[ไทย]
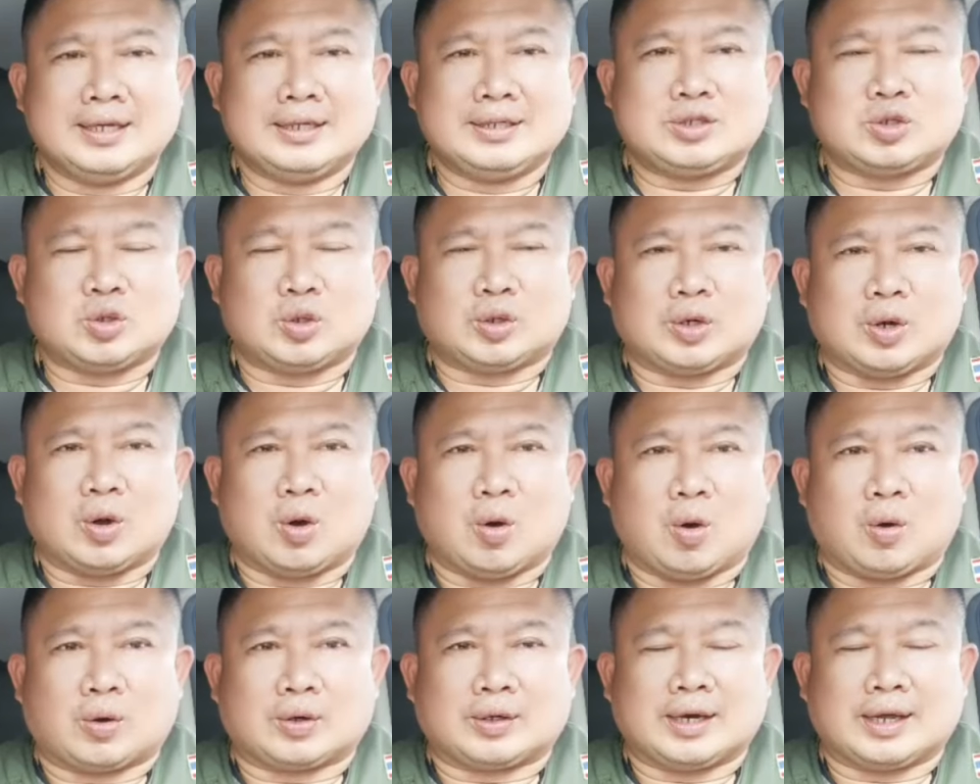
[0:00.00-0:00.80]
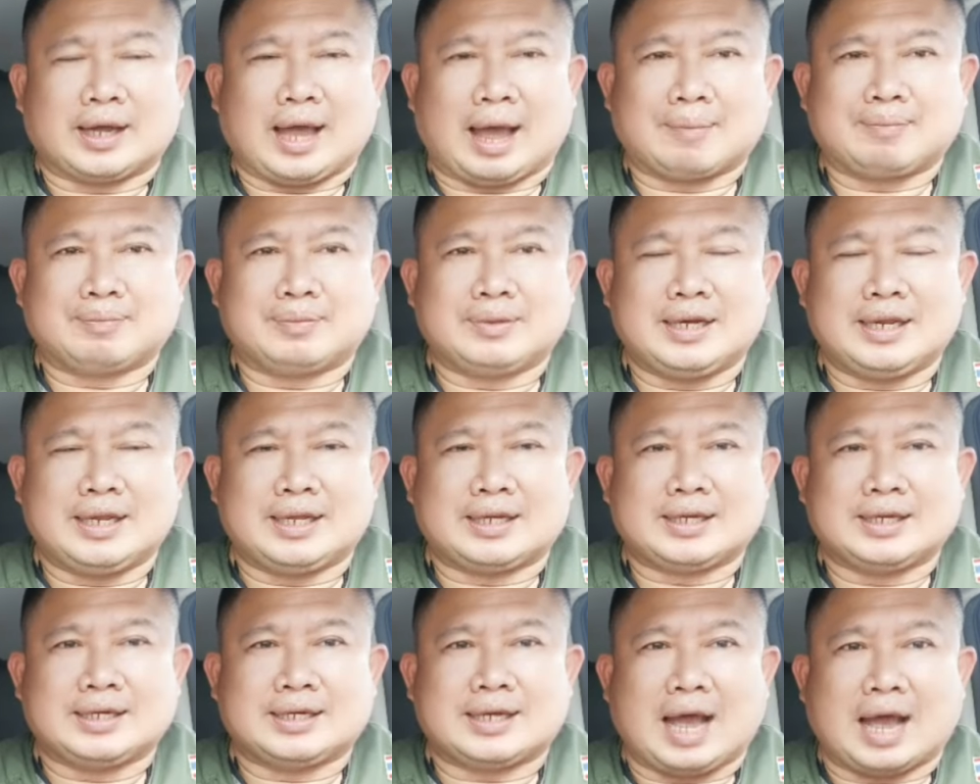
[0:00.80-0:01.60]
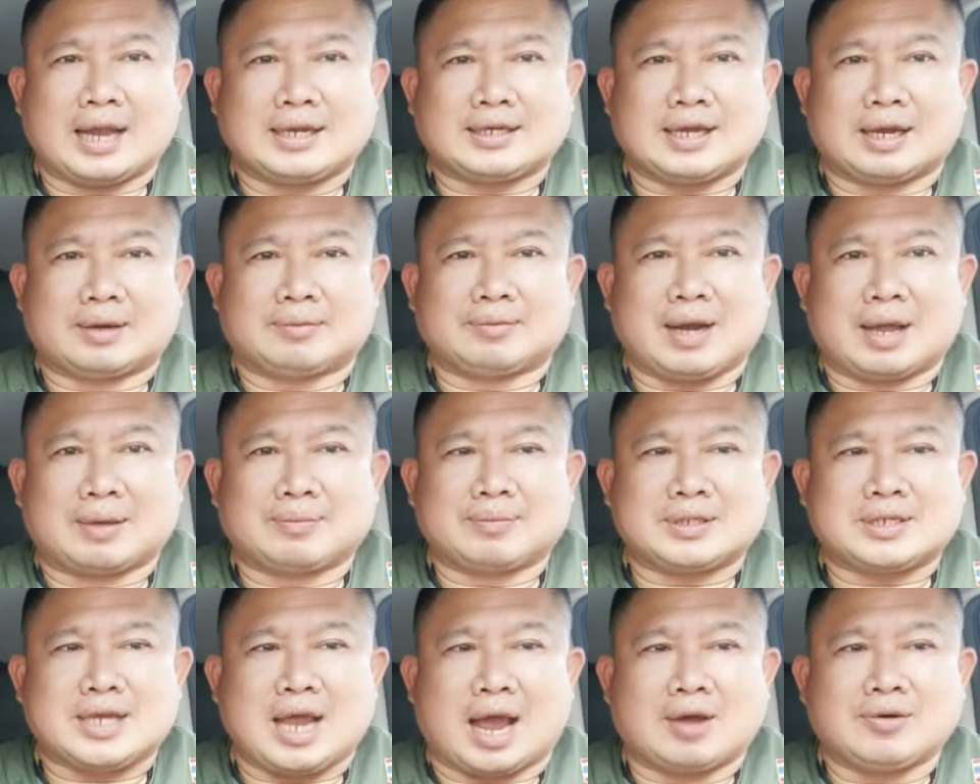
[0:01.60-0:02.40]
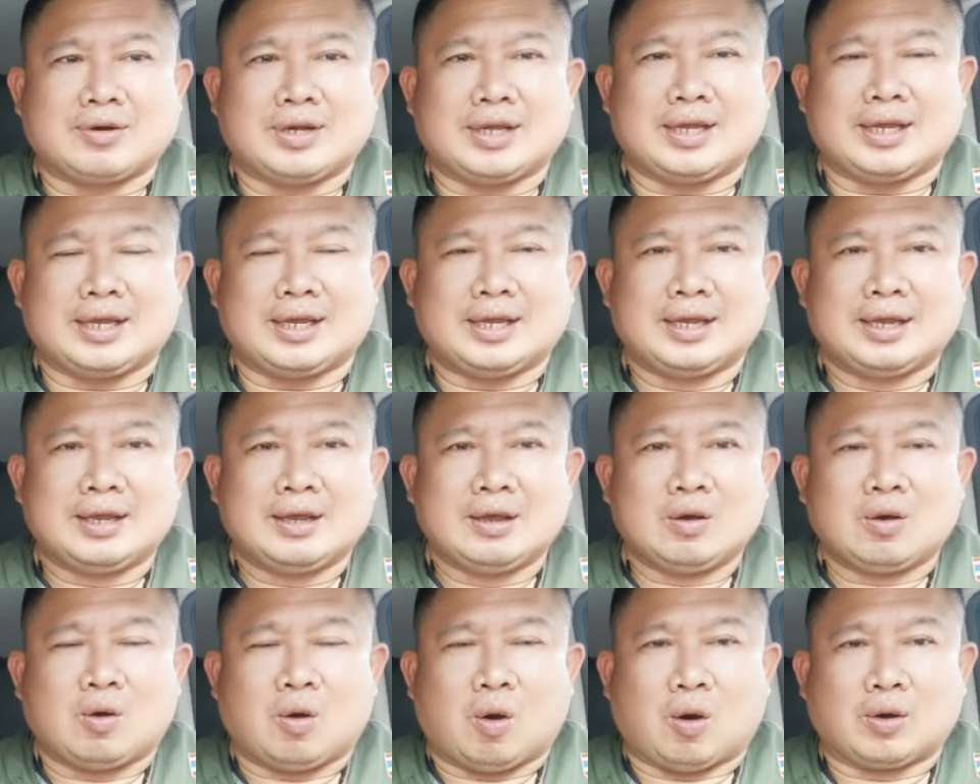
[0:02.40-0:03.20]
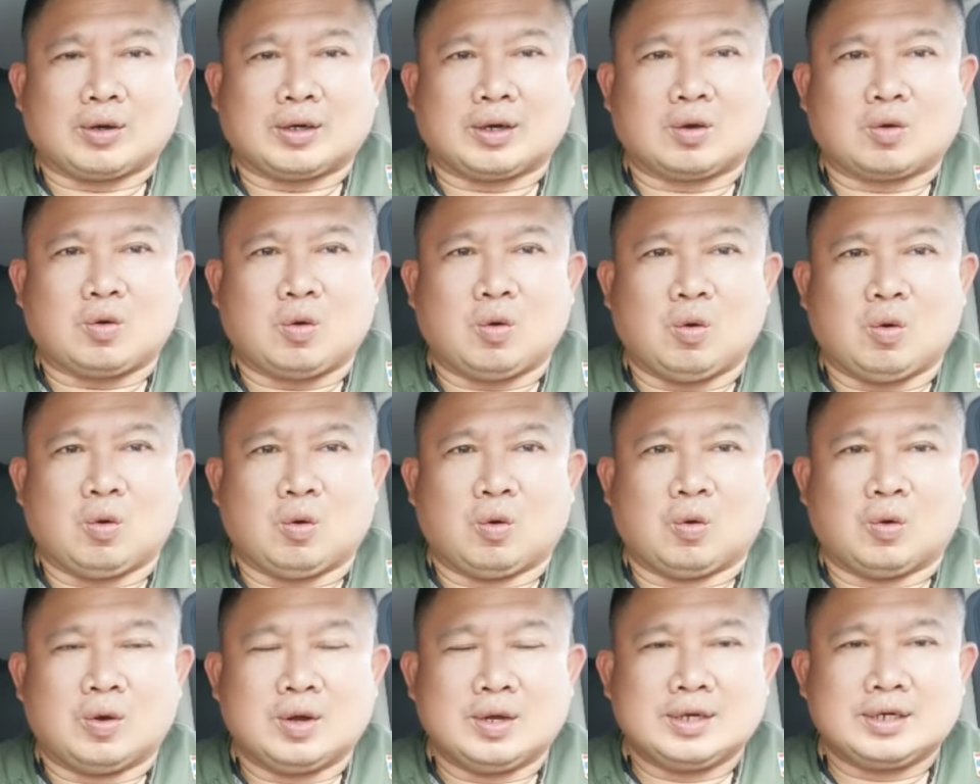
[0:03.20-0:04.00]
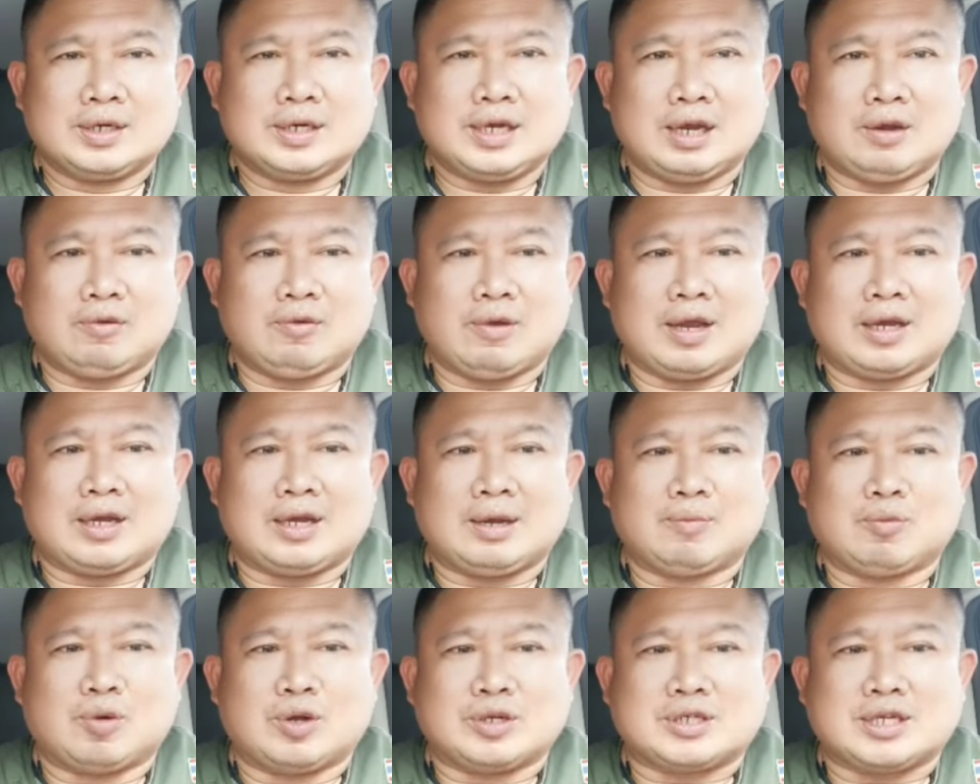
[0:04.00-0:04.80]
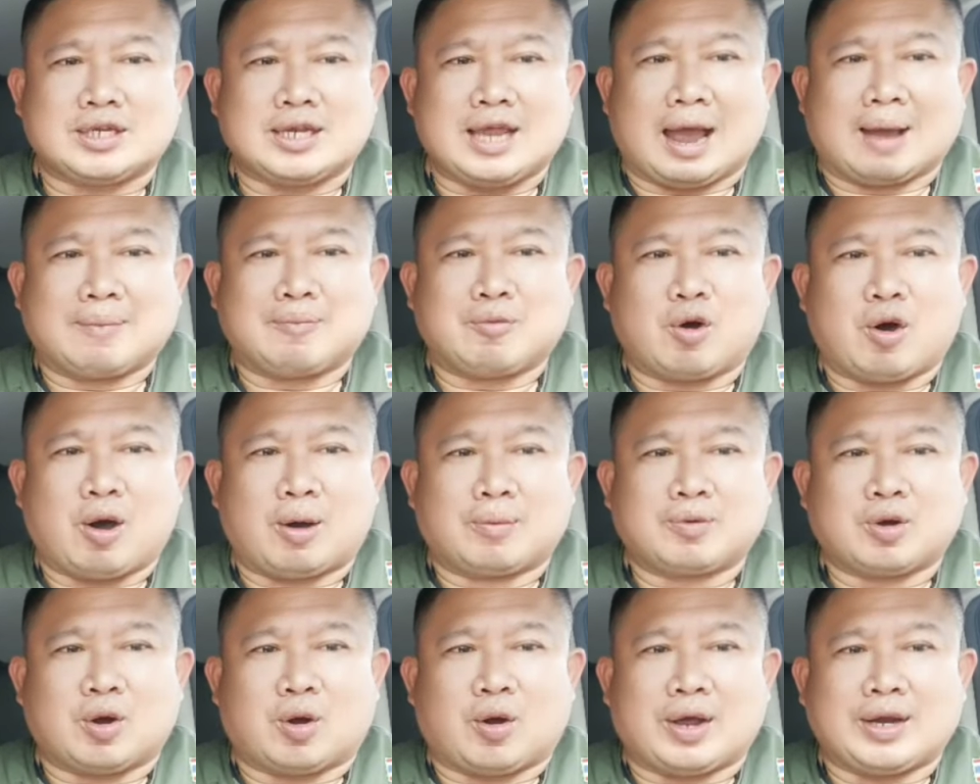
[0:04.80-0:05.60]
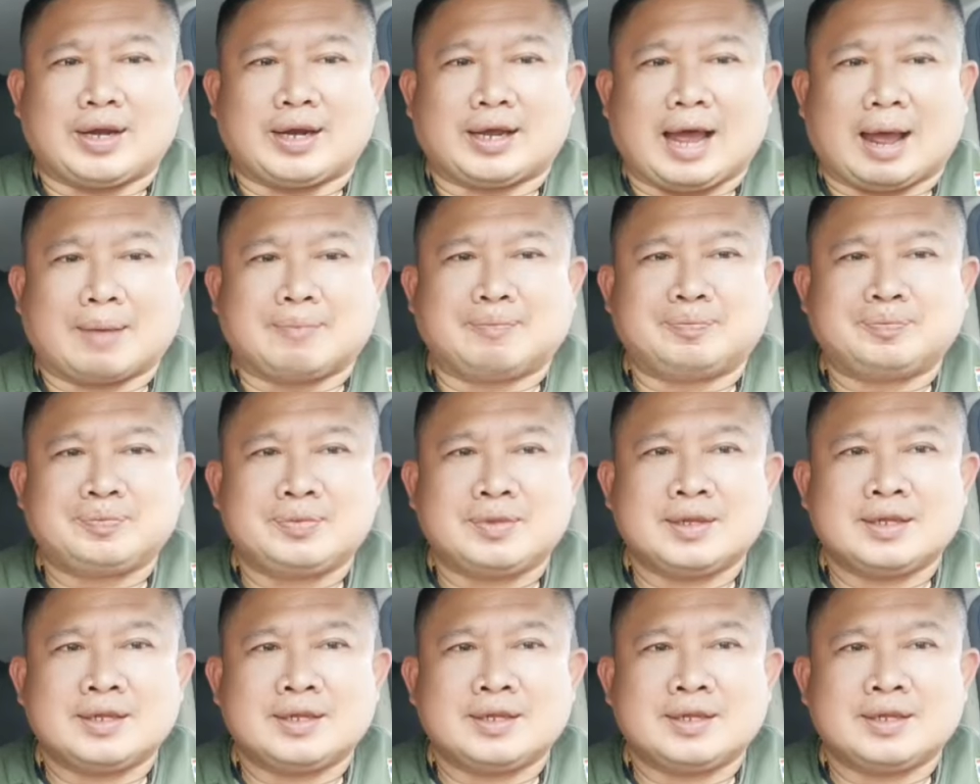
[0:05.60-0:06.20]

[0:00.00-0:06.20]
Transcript: 1.6 นะครับนี่คือการช่างน้ำหนักเมื่อเช้านี้ของทั้งคู่ที่เวทีมวยสยามอ้อมน้อยนะครับ